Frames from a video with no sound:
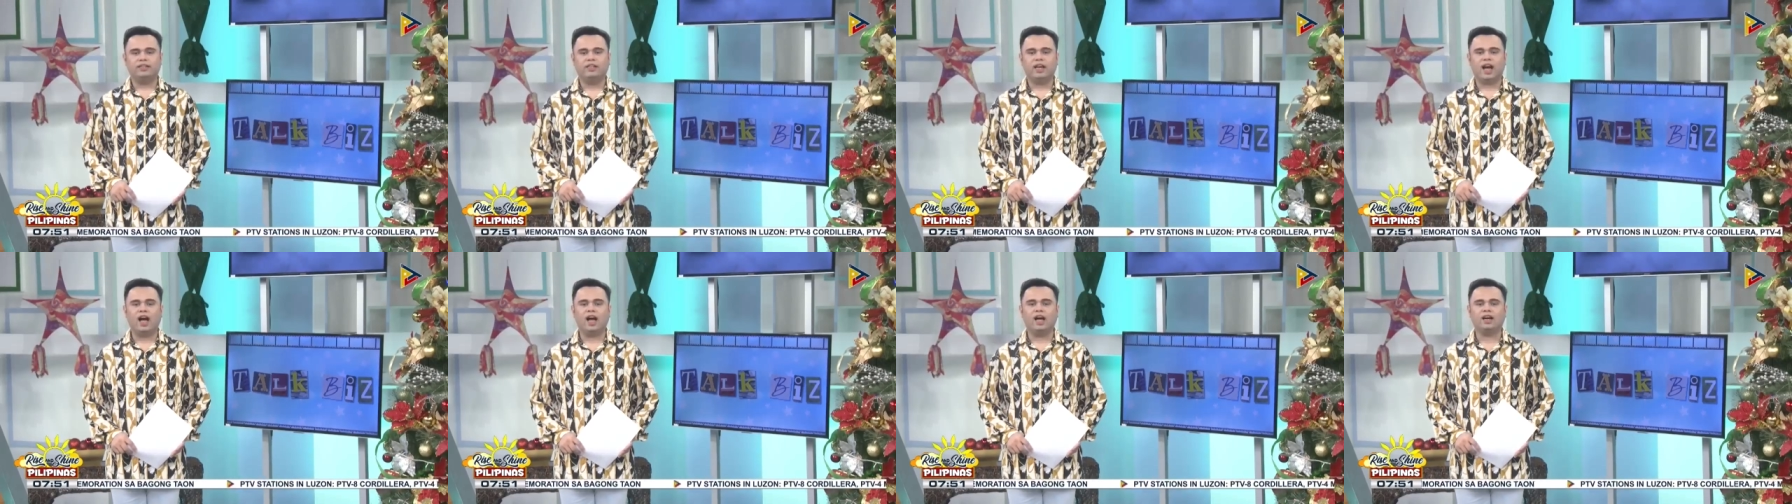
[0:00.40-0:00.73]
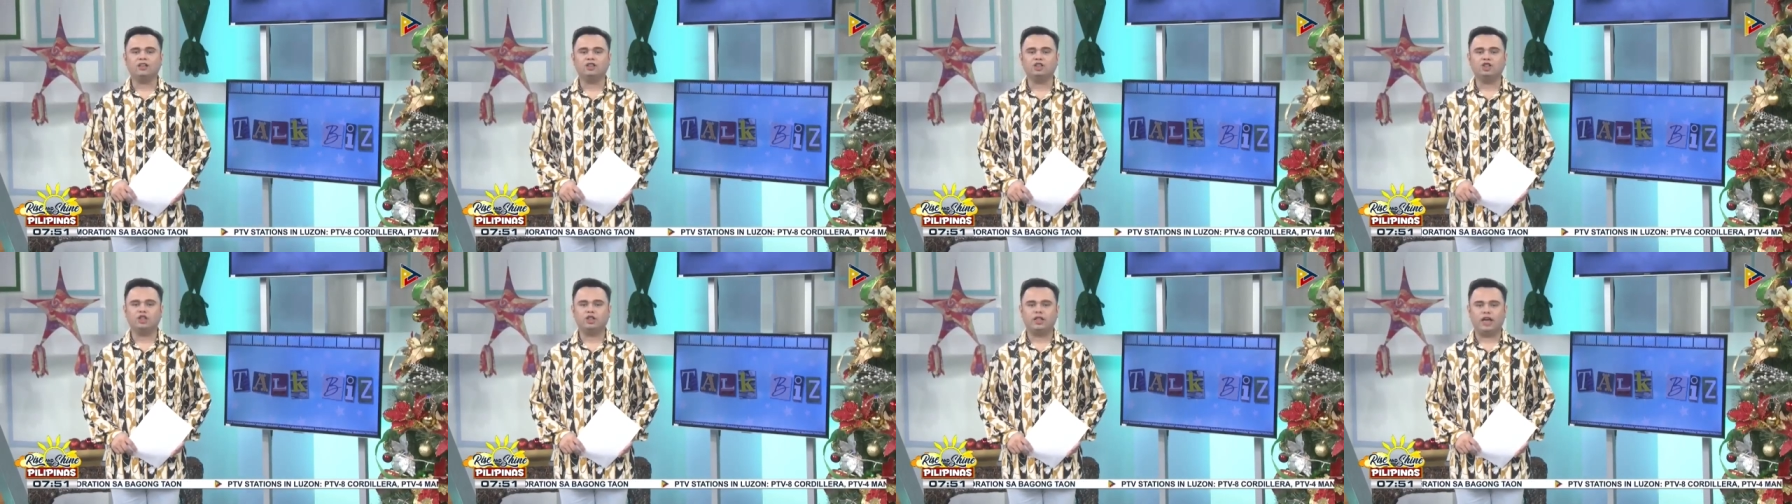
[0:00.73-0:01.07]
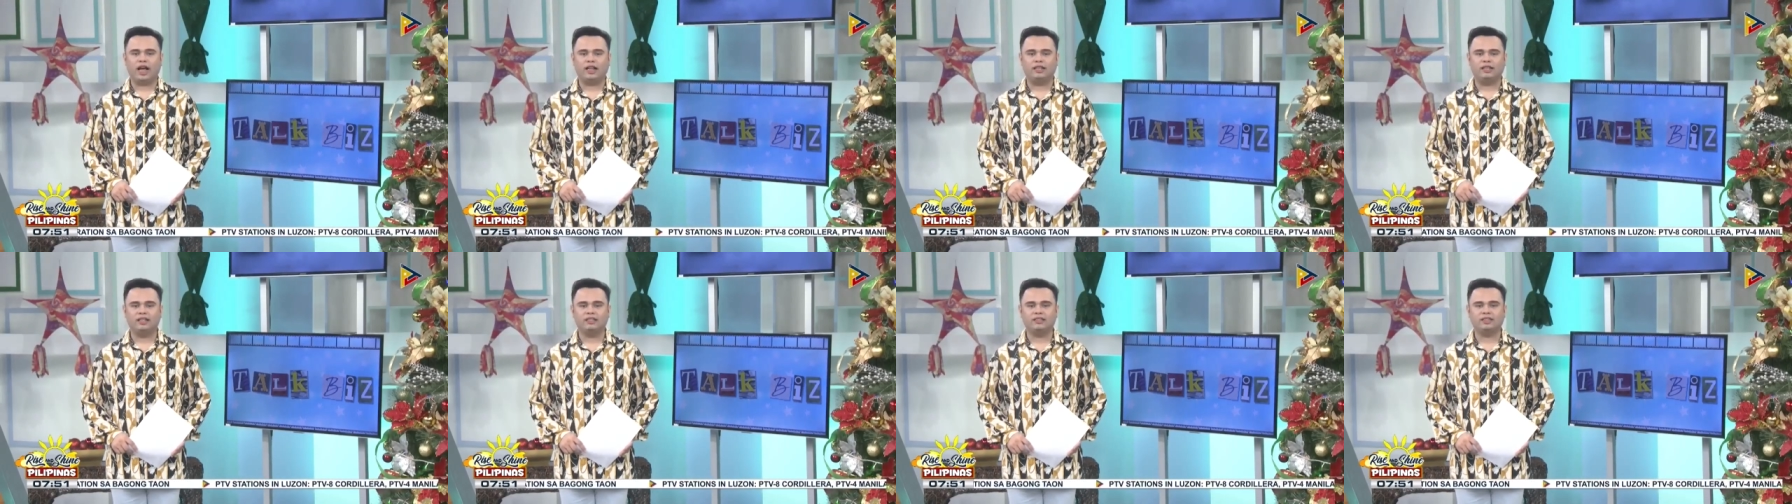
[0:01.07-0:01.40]
young
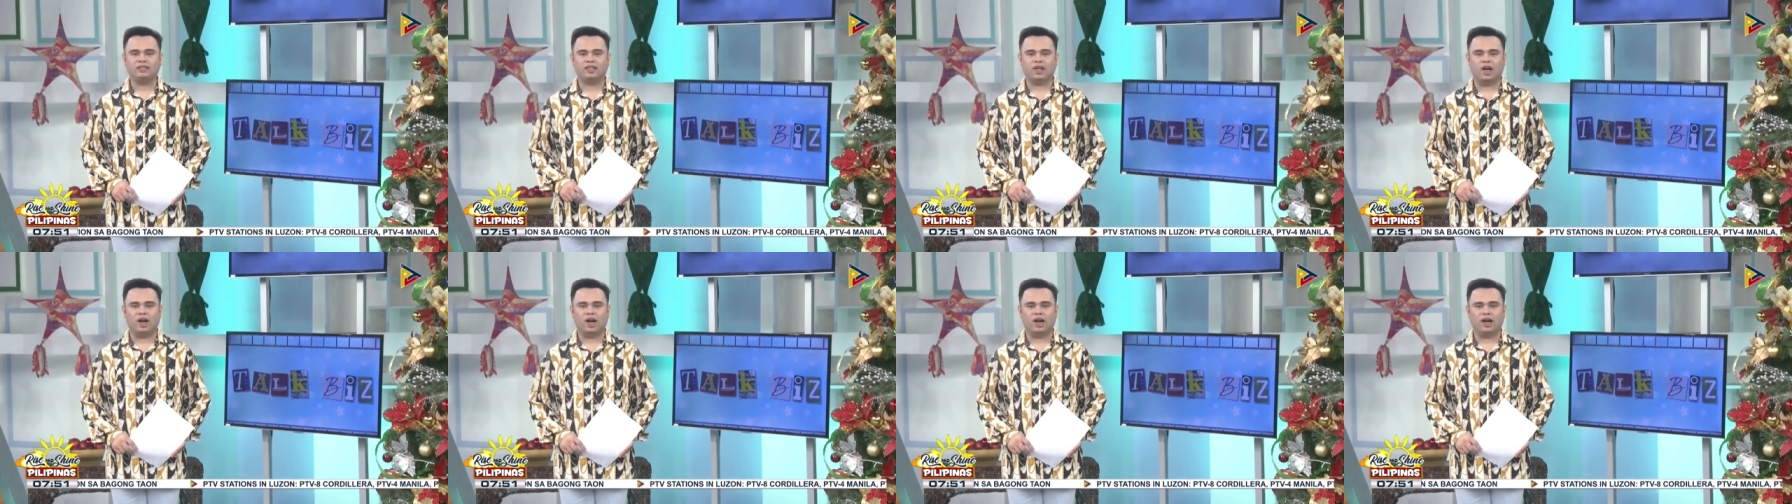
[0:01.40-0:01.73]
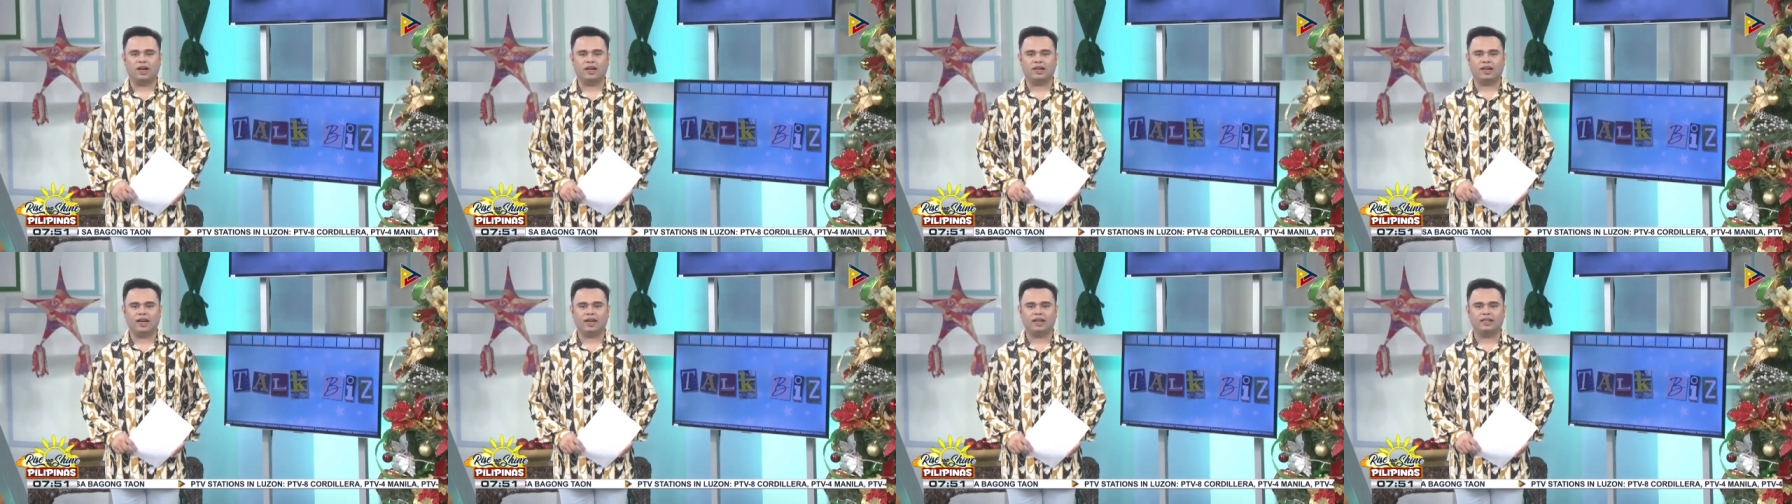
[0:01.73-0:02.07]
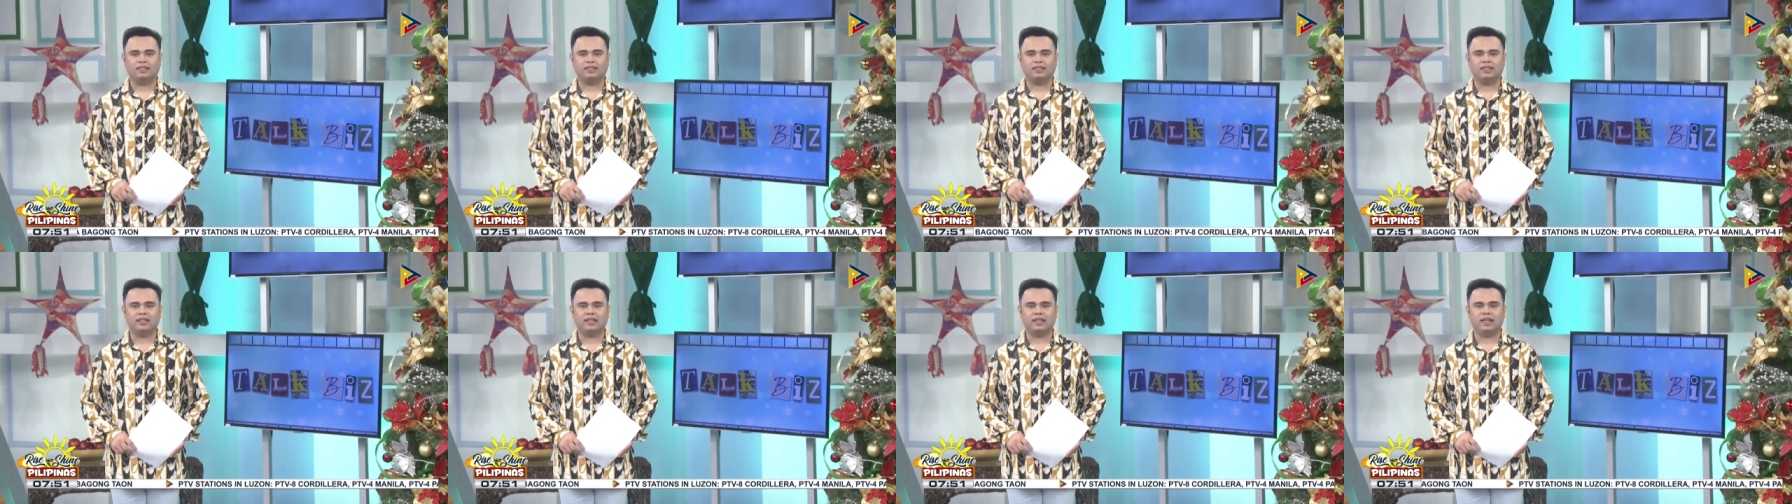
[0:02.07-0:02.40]
Sheldon star
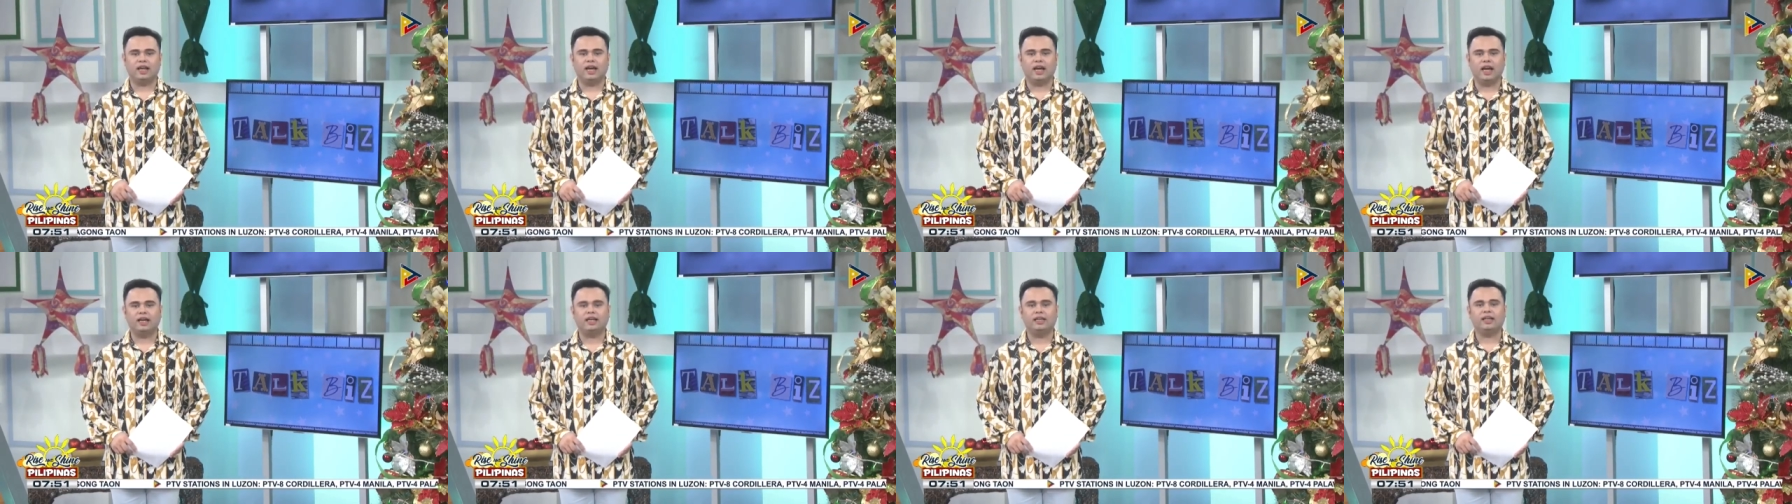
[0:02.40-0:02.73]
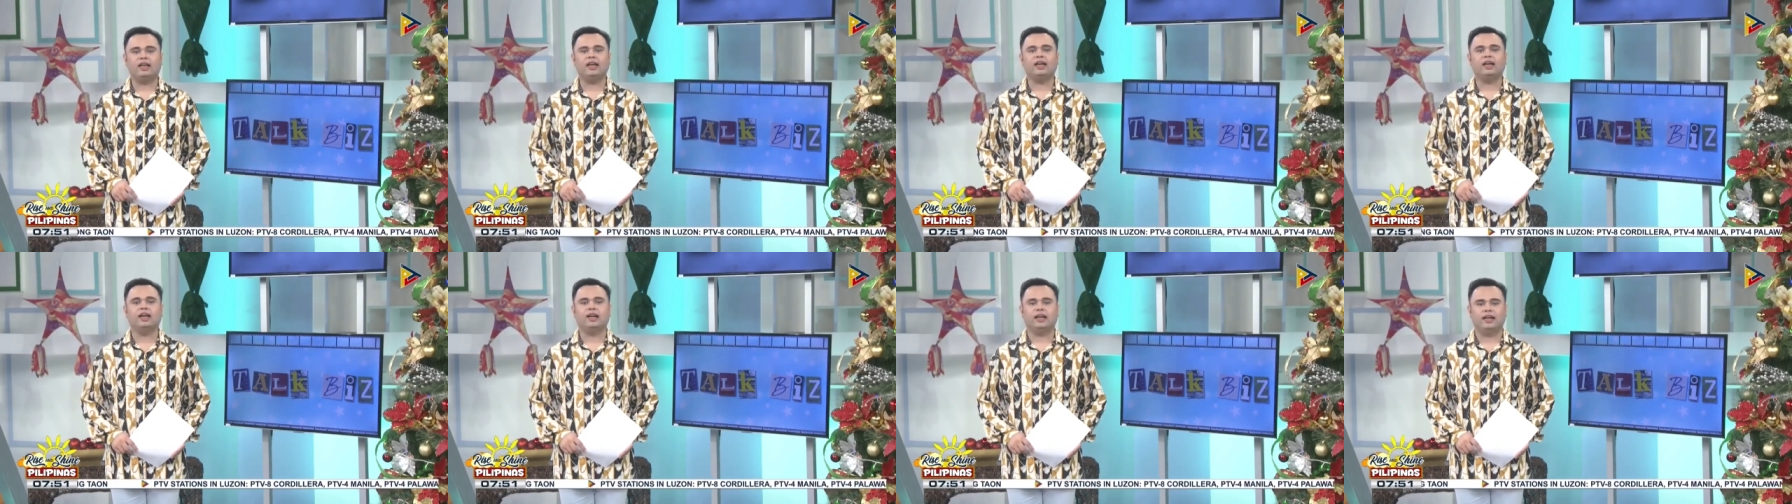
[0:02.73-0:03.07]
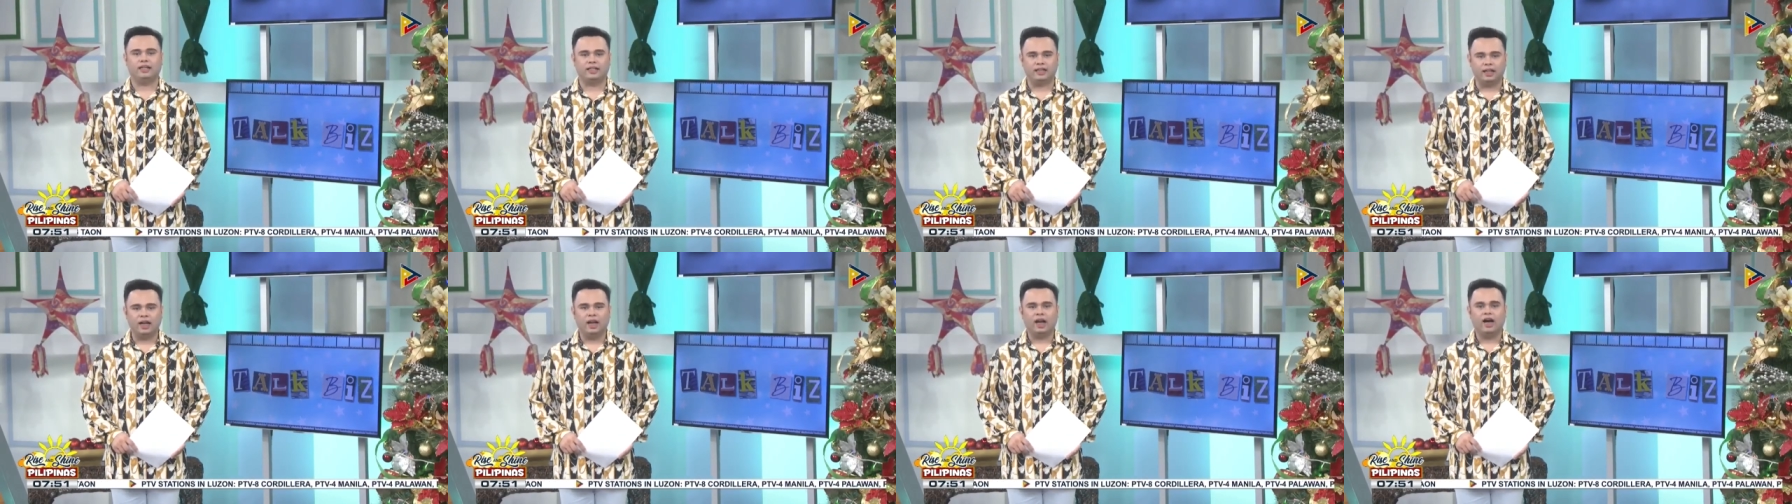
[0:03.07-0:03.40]
na si
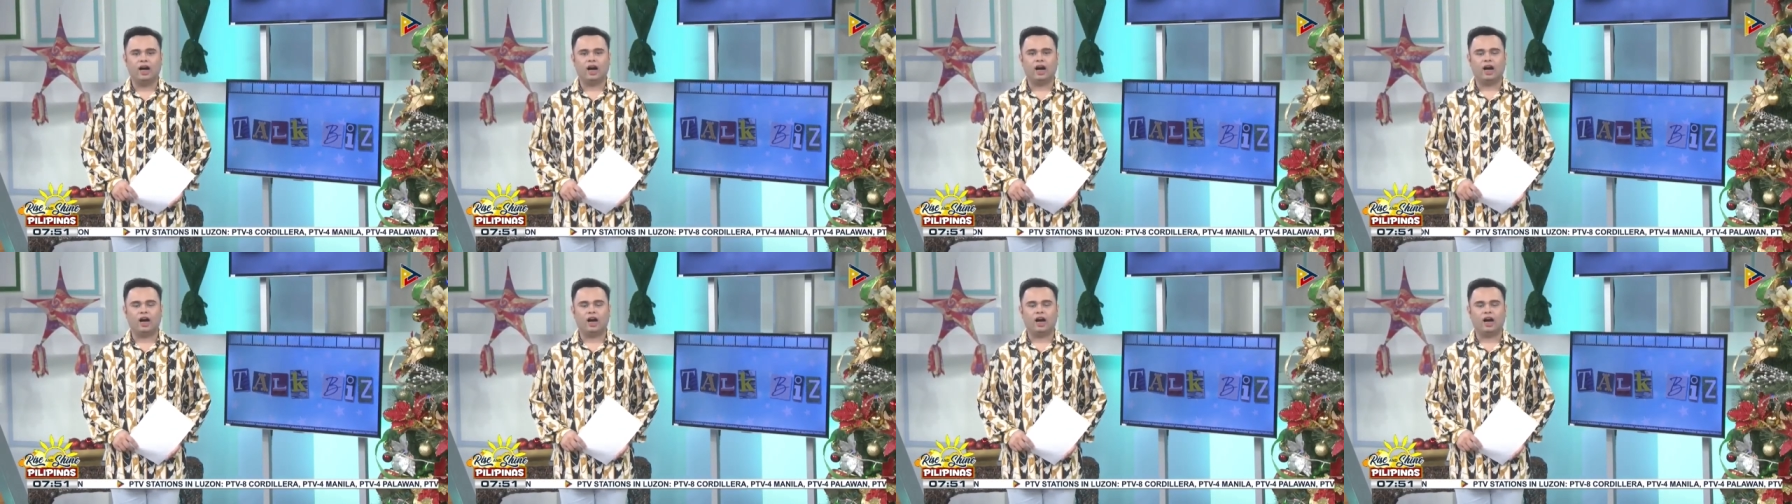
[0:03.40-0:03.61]
Ian